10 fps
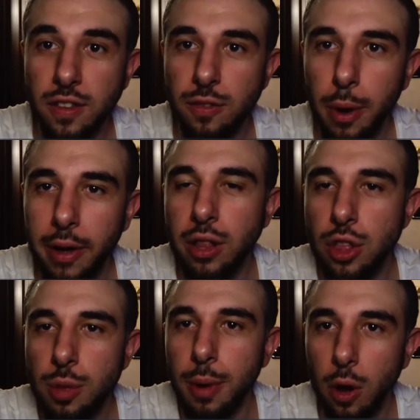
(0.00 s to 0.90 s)
spaventano,
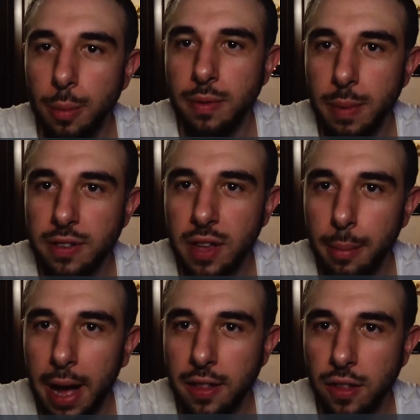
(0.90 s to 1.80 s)
dice ma come, ma sei
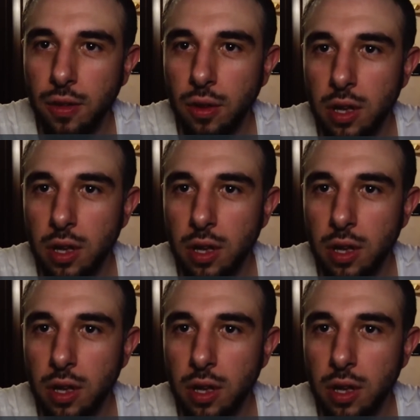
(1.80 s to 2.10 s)
pazzo?